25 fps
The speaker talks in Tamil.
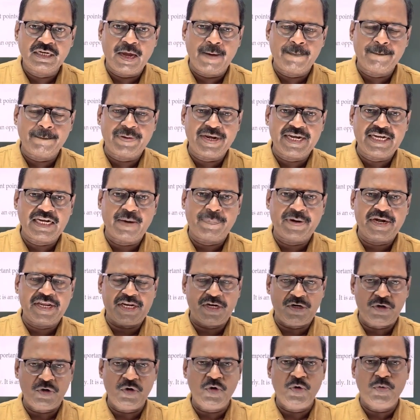கம்ப்ளீட்டாக
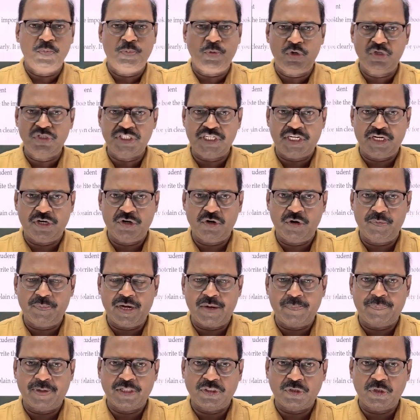படிக்கணும் புரிஞ்சுக்கணும்
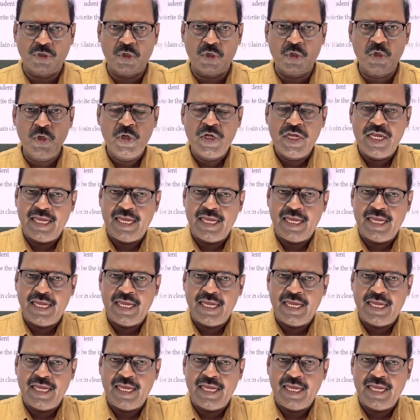அப்படின்னு பார்த்தோம்